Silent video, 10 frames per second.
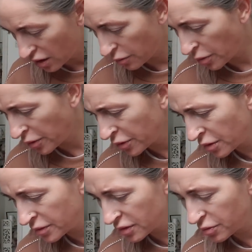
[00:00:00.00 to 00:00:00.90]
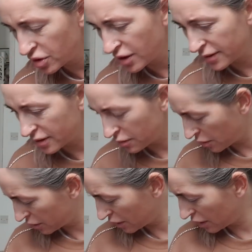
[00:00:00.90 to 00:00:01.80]
E, pomalujemy sobie rzęsy,
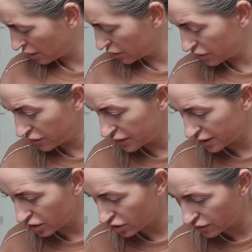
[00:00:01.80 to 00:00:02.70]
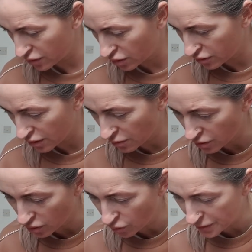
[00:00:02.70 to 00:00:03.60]
bo tak jakoś widzę, że
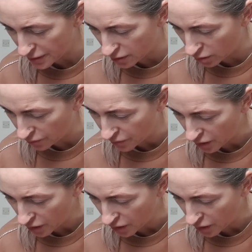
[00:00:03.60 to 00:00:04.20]
wyglądam łyso.